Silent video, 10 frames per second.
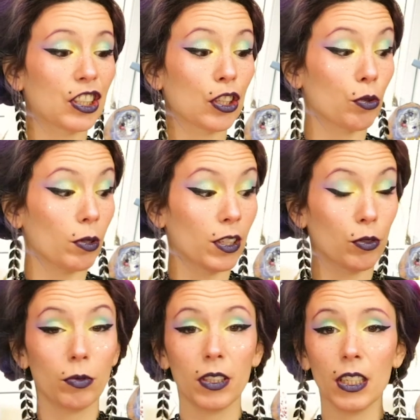déjà sur
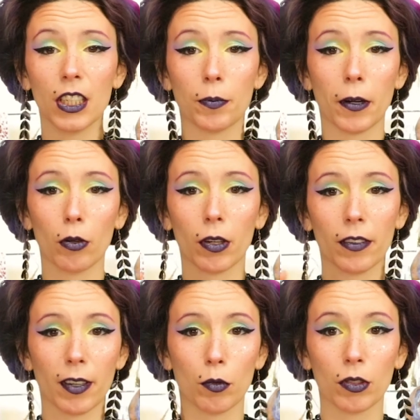les outils et je
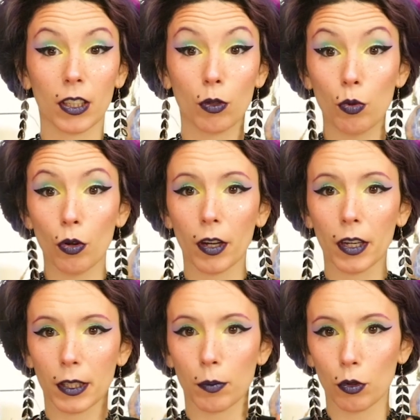parlerai vraiment des
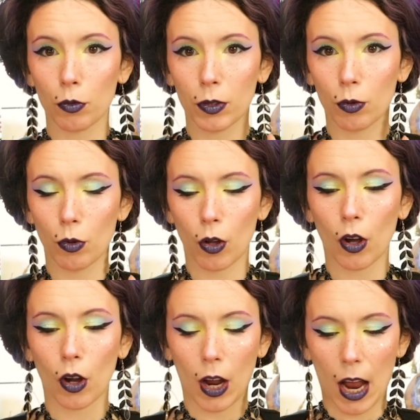couleurs et des produits de
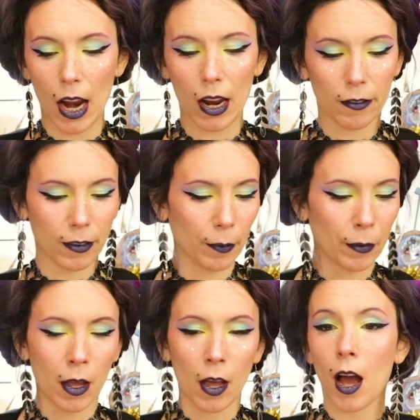couleurs à la fin.
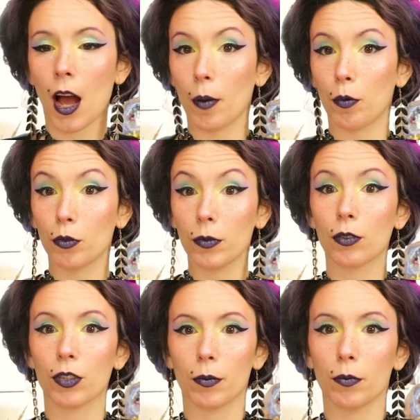Un
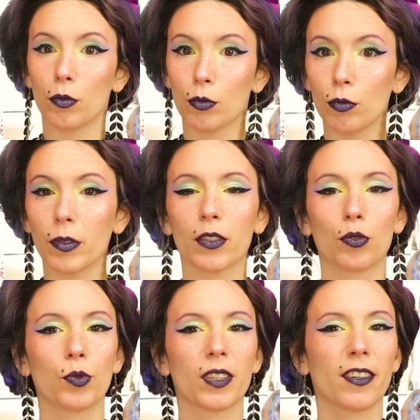produit que j'aime beaucoup, que
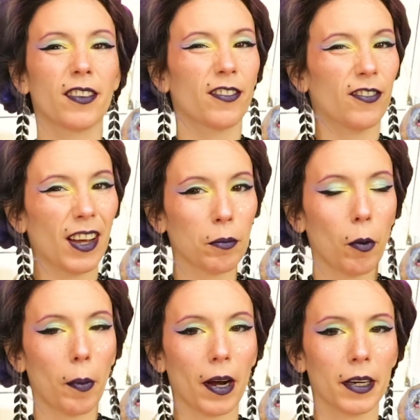je vous ai
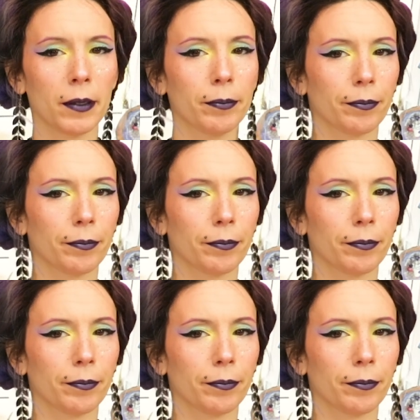vaguement parlé,